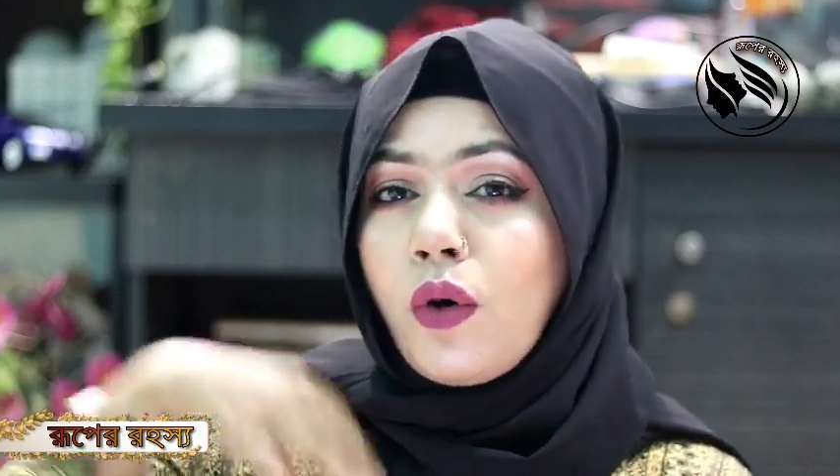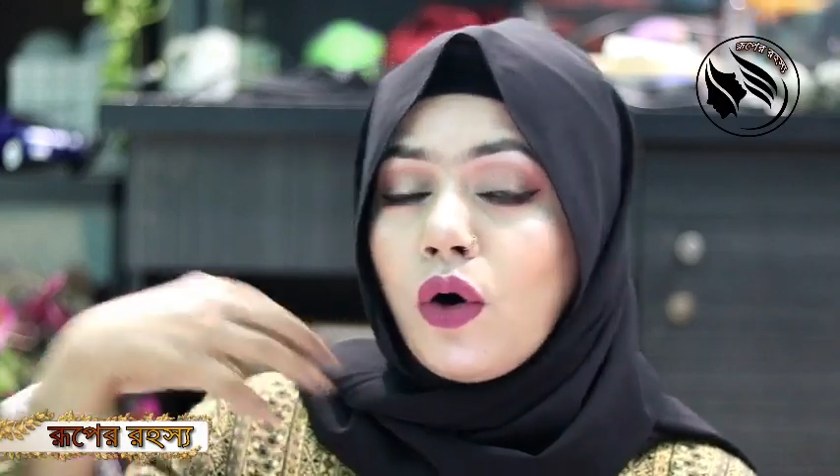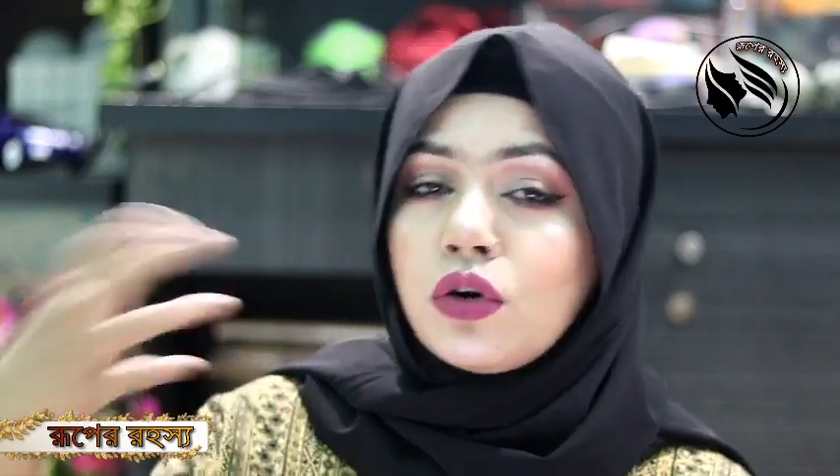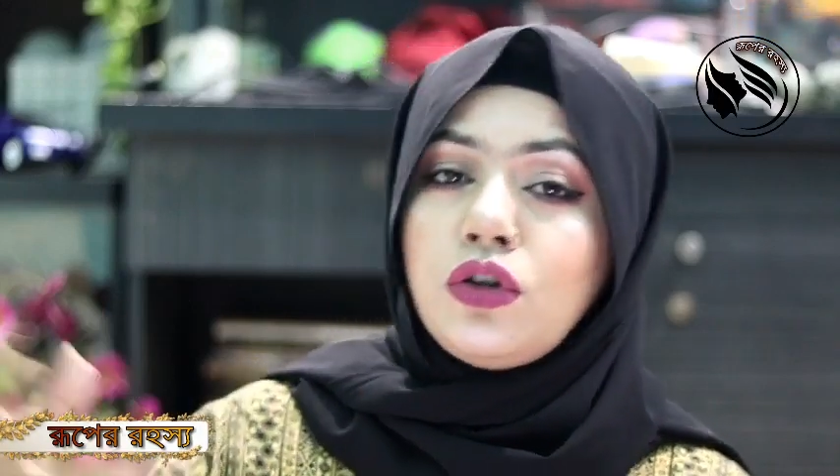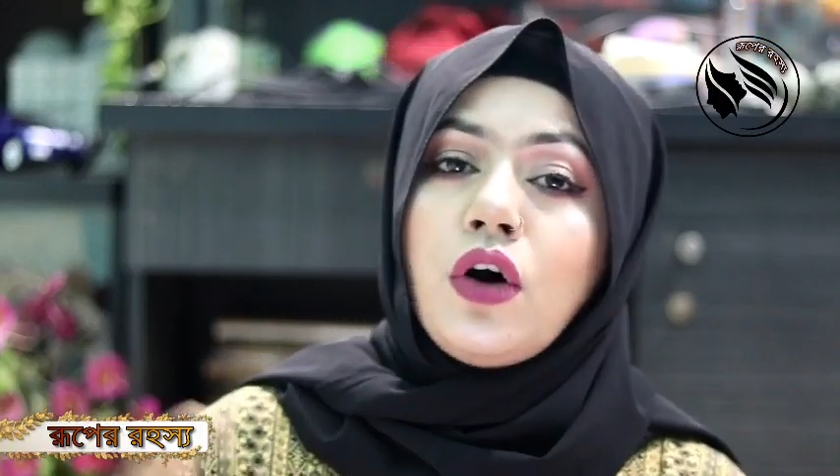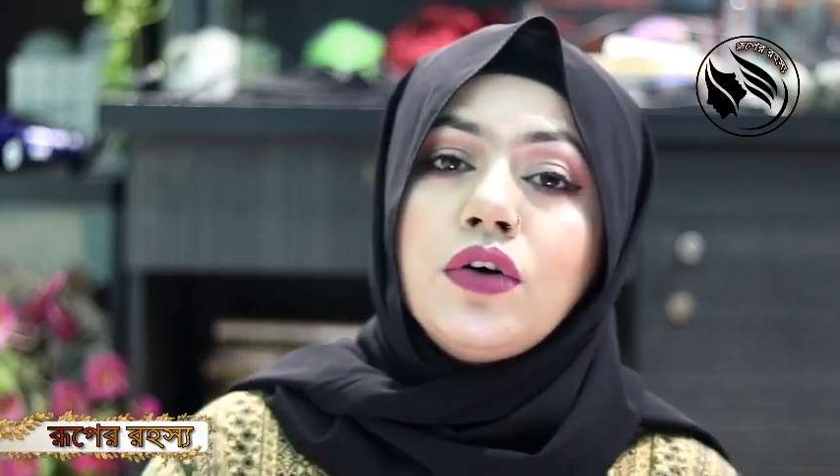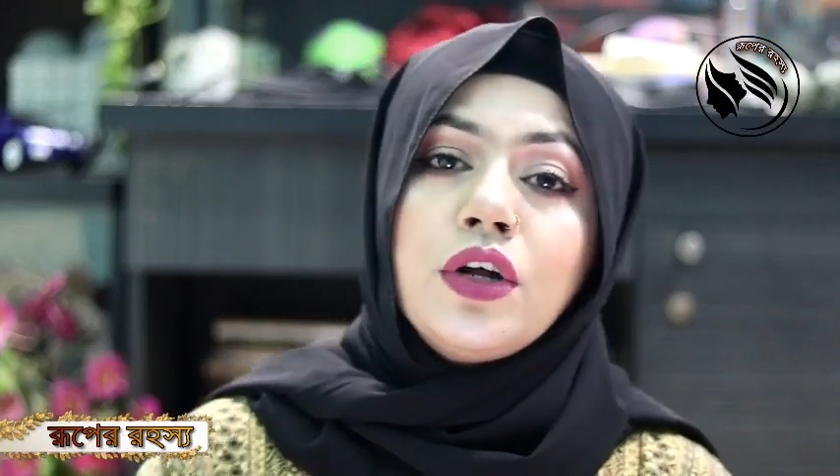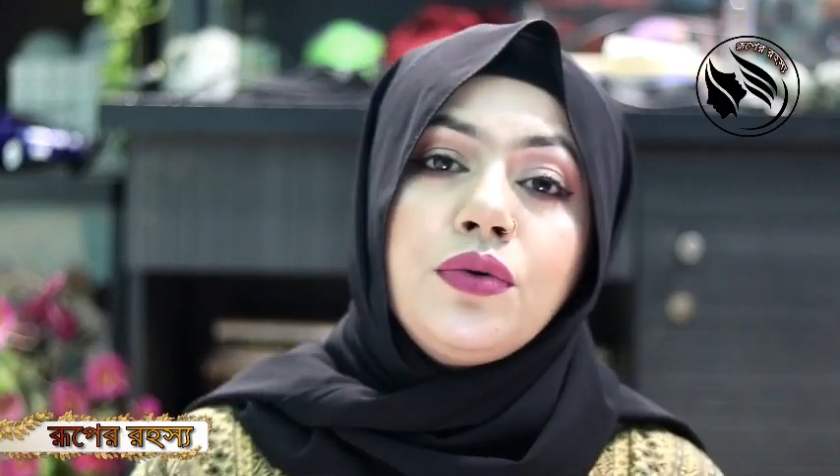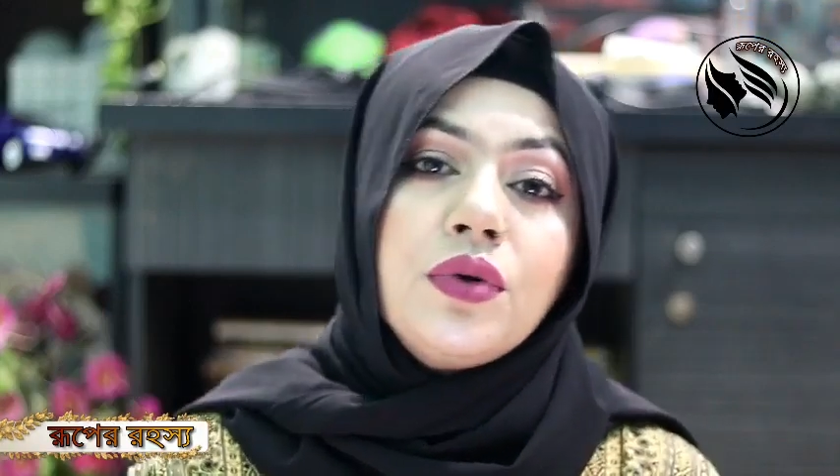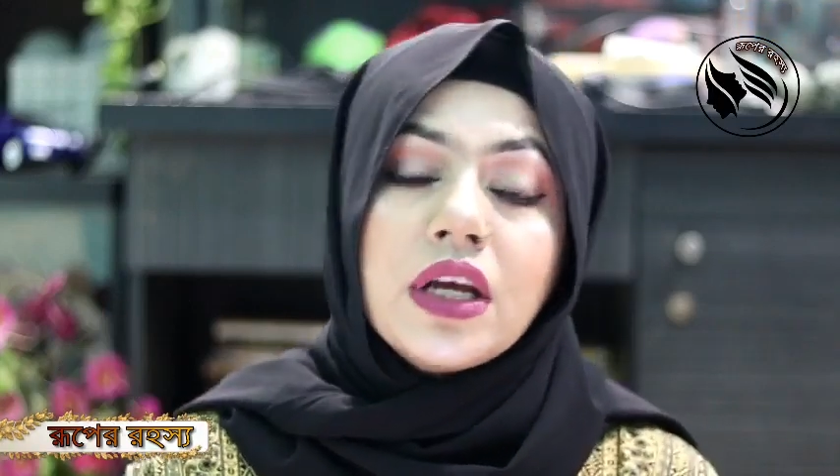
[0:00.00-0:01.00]
বড়
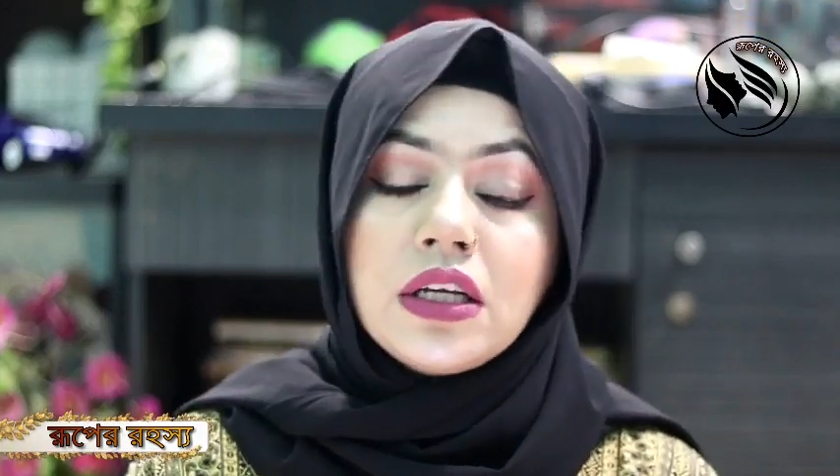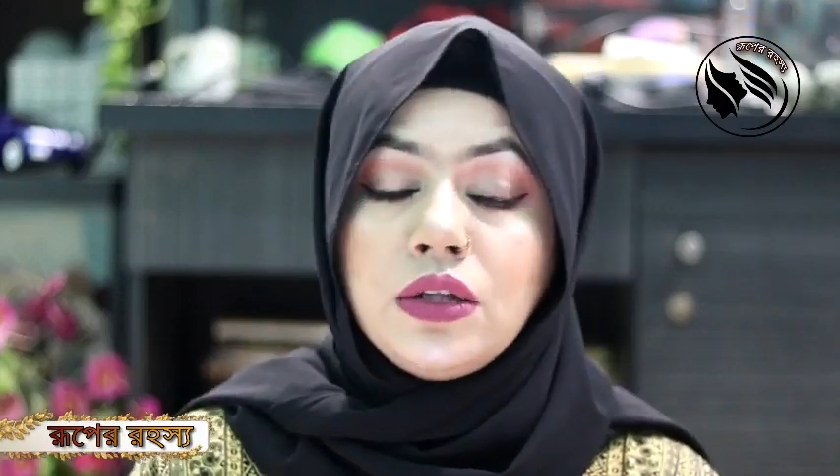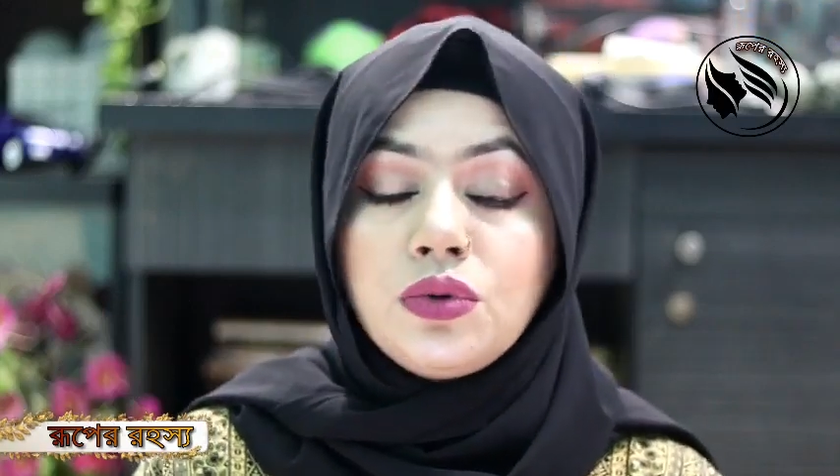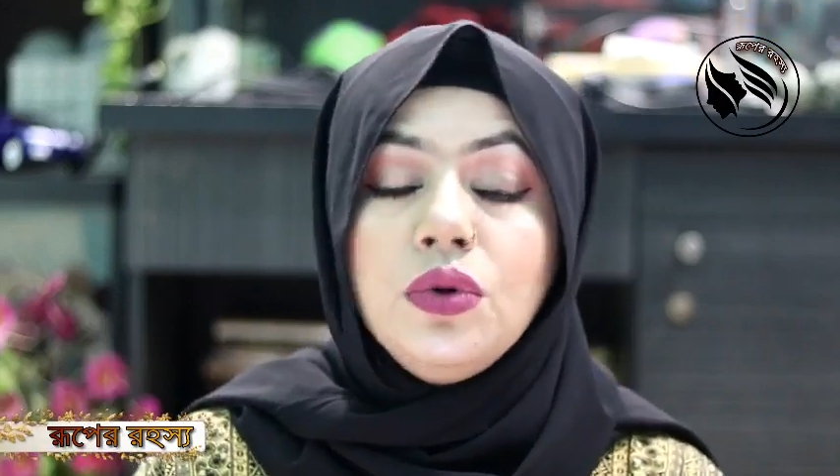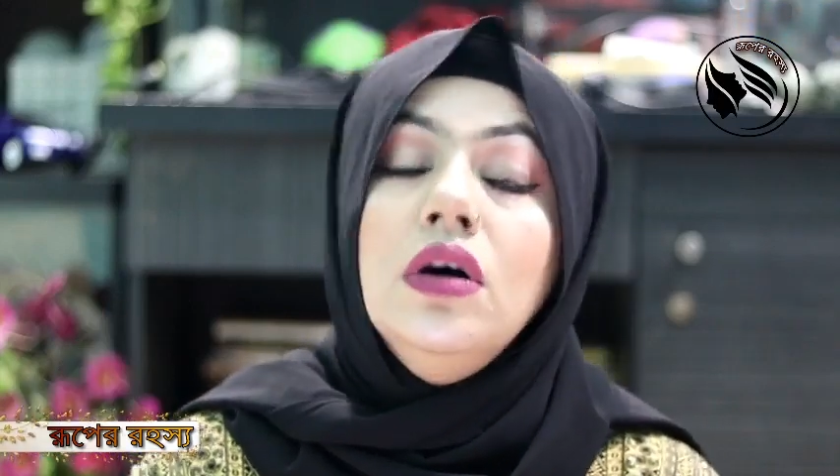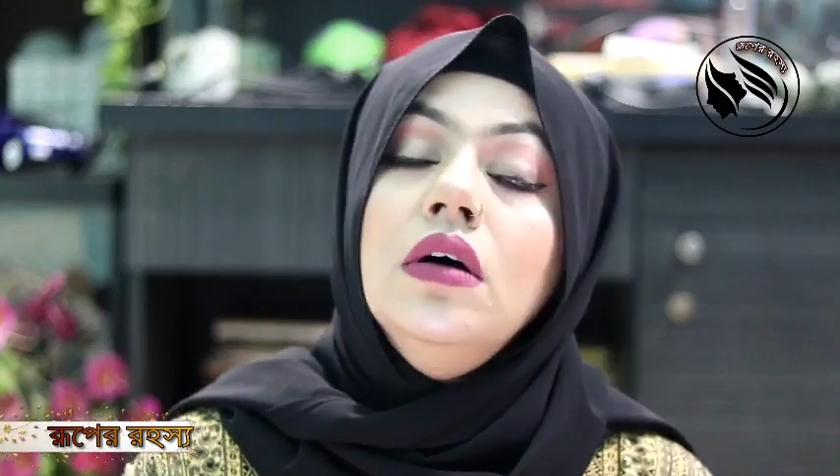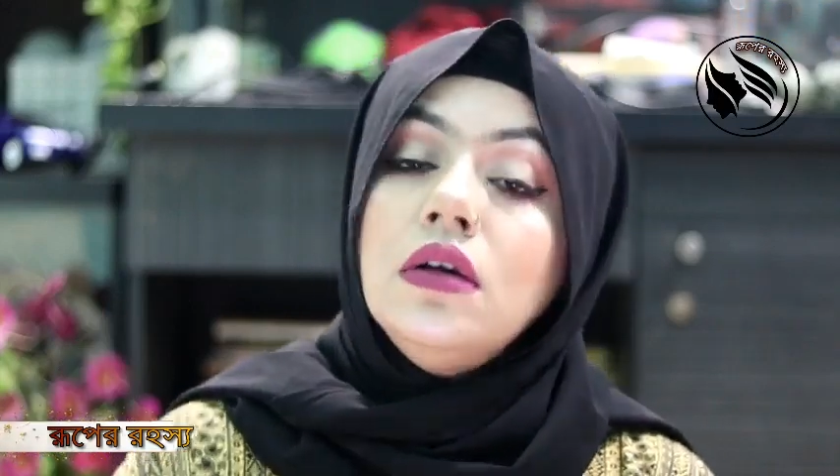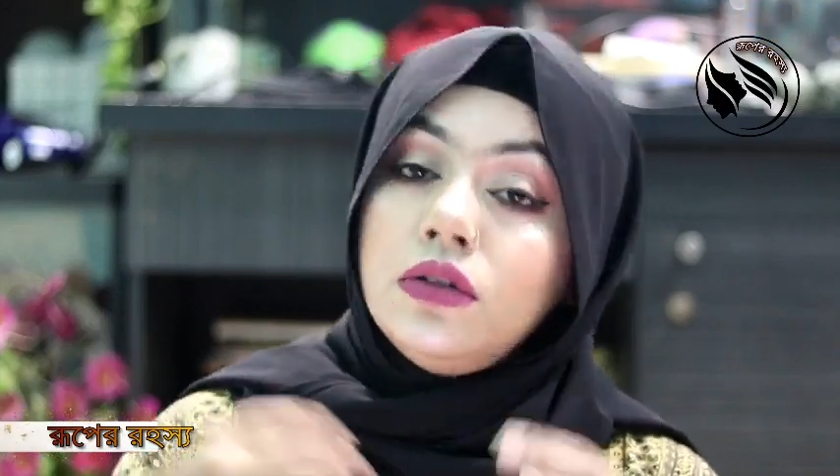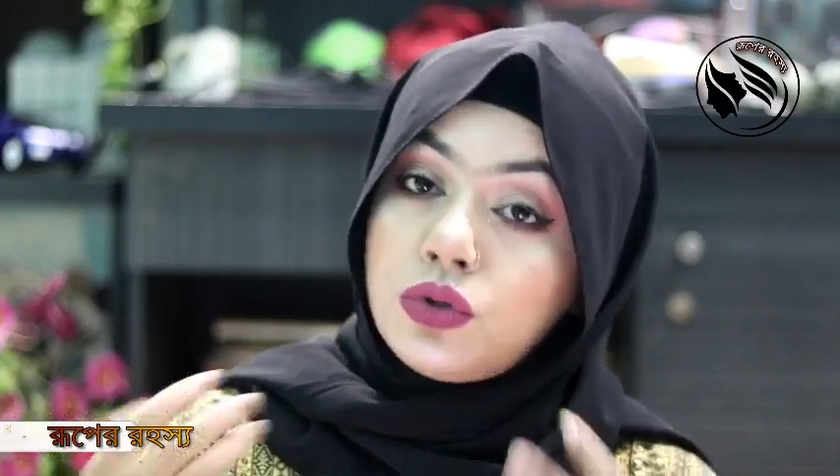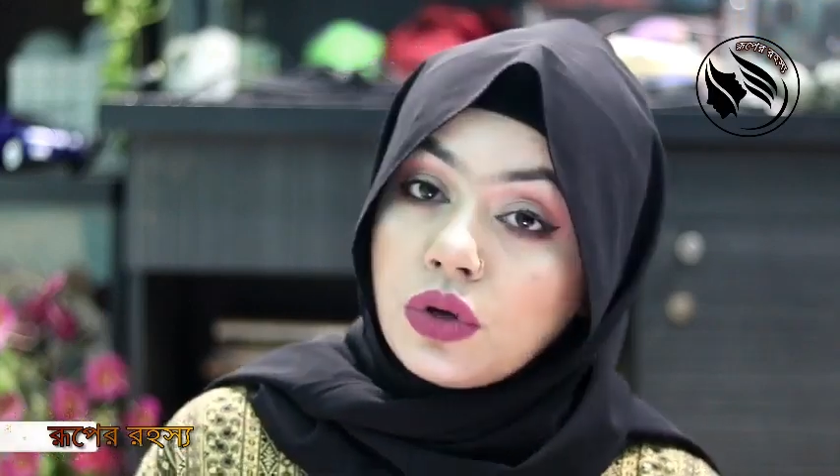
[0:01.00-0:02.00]
ধরনের রোগে কিন্তু
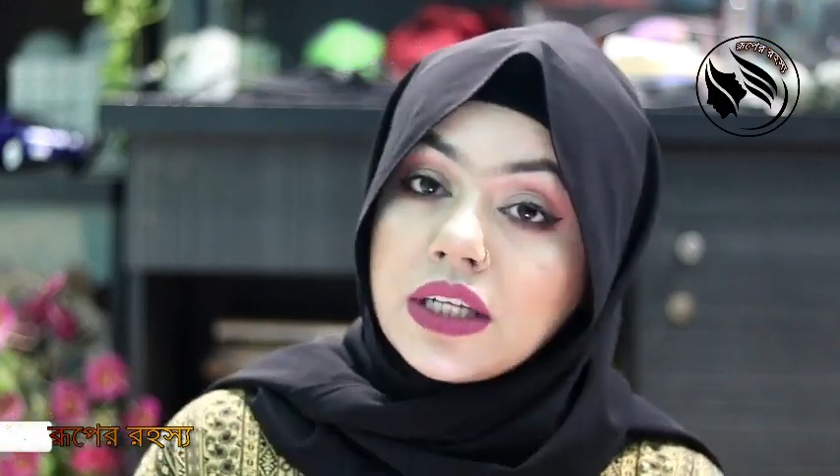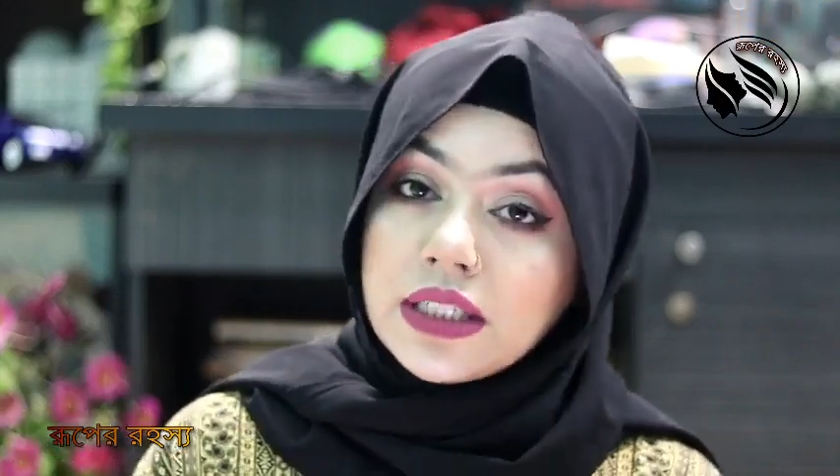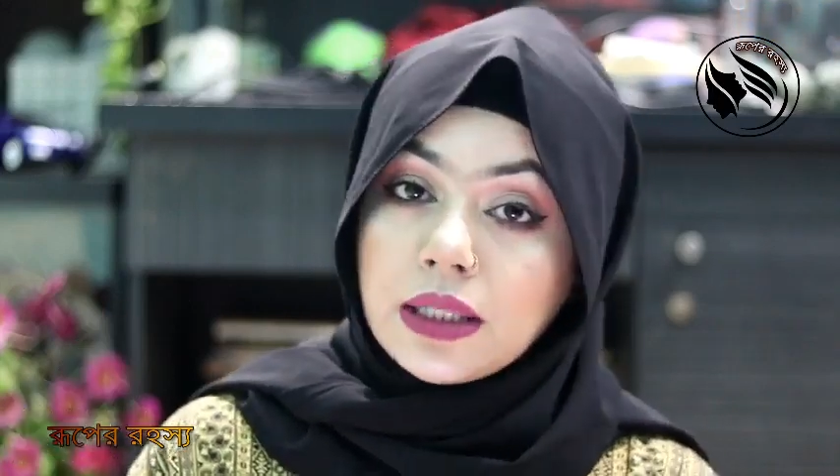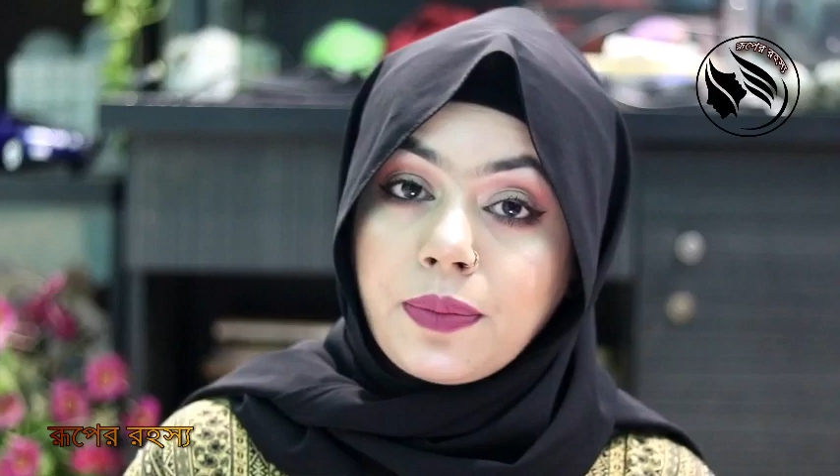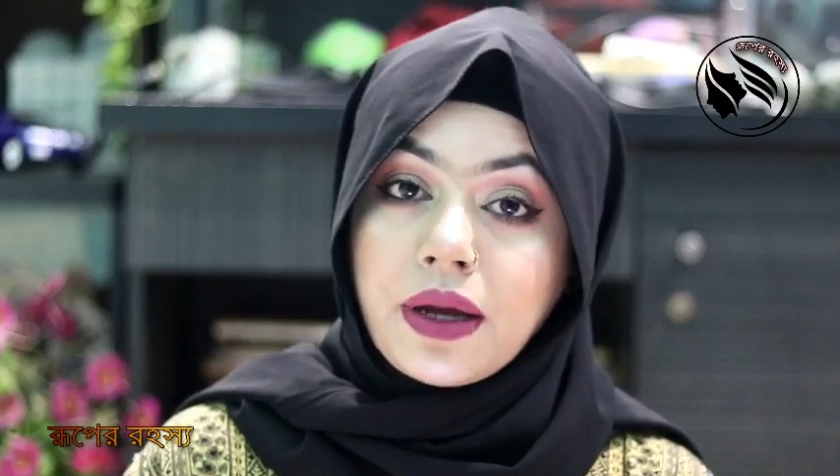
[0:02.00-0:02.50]
চলে যেতে